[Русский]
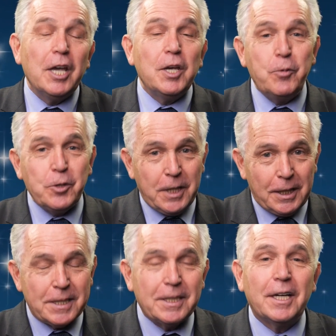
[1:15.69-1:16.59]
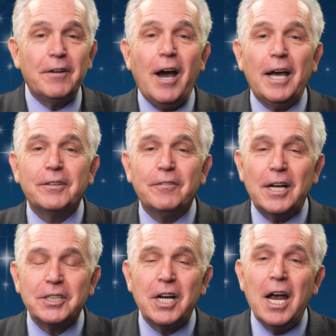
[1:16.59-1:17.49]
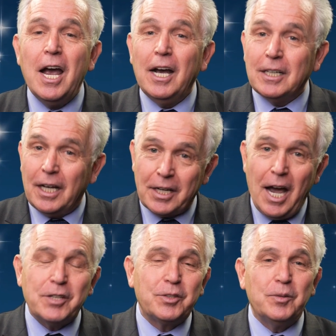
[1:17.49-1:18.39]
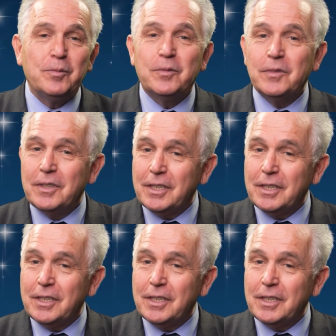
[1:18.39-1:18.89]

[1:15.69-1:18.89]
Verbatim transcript: И пусть это согревает ваш разум,